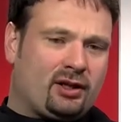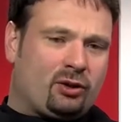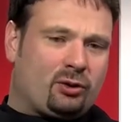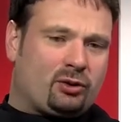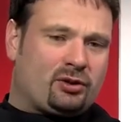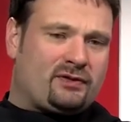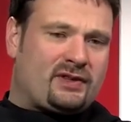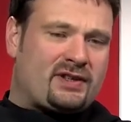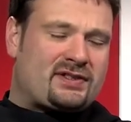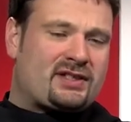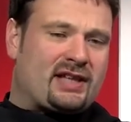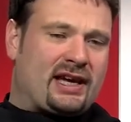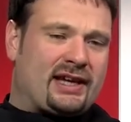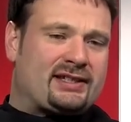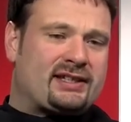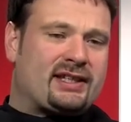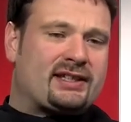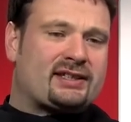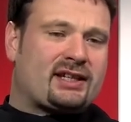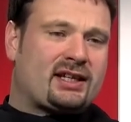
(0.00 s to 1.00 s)
Und wir sind
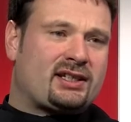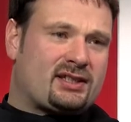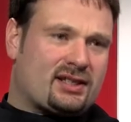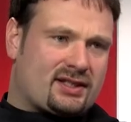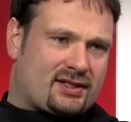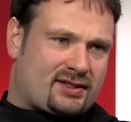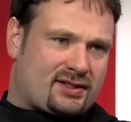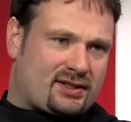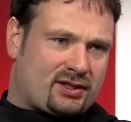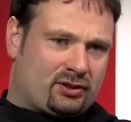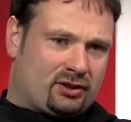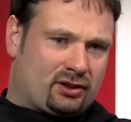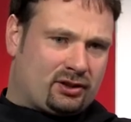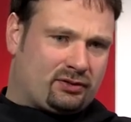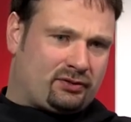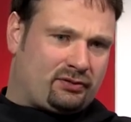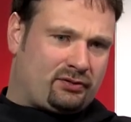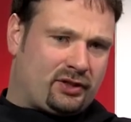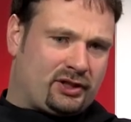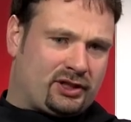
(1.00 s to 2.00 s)
eigentlich der dritte
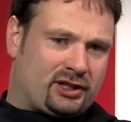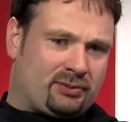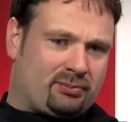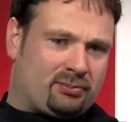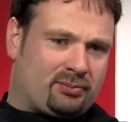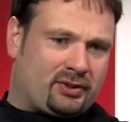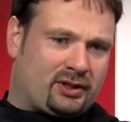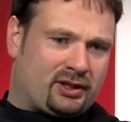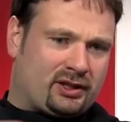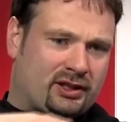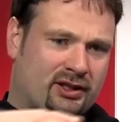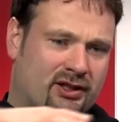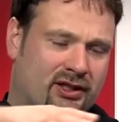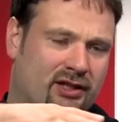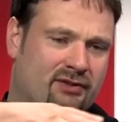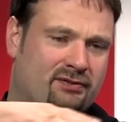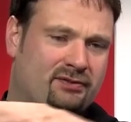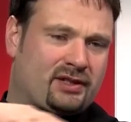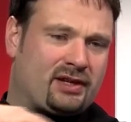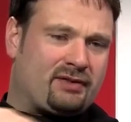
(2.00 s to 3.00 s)
Zion von dem
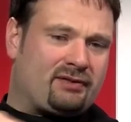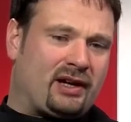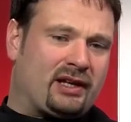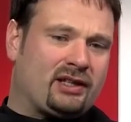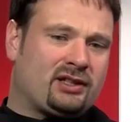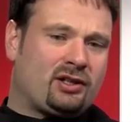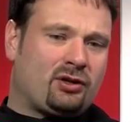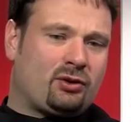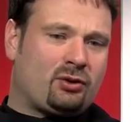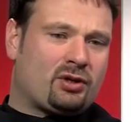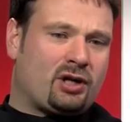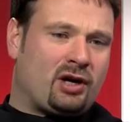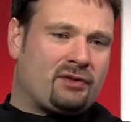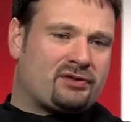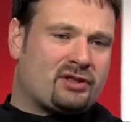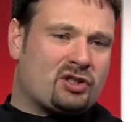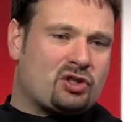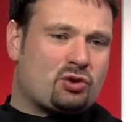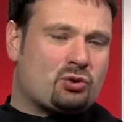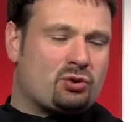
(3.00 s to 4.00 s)
Begriff der Wanderung auf
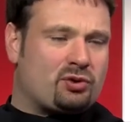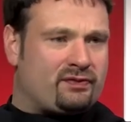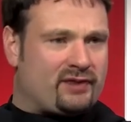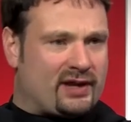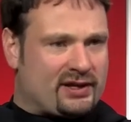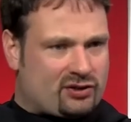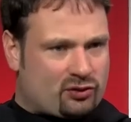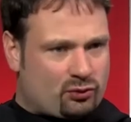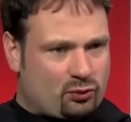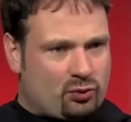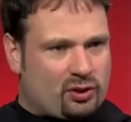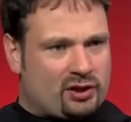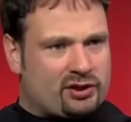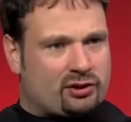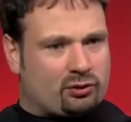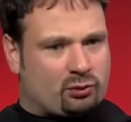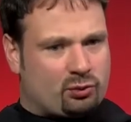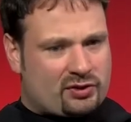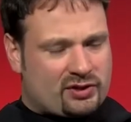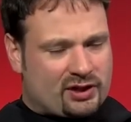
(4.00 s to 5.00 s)
den Südwesthügel
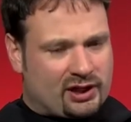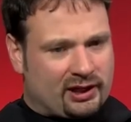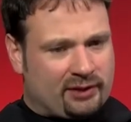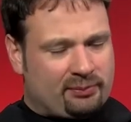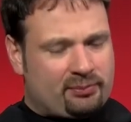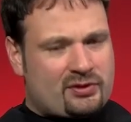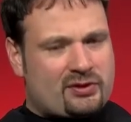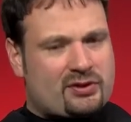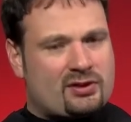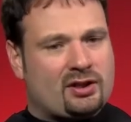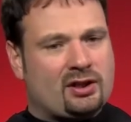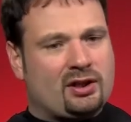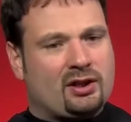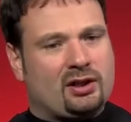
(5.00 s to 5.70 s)
Jerusalems,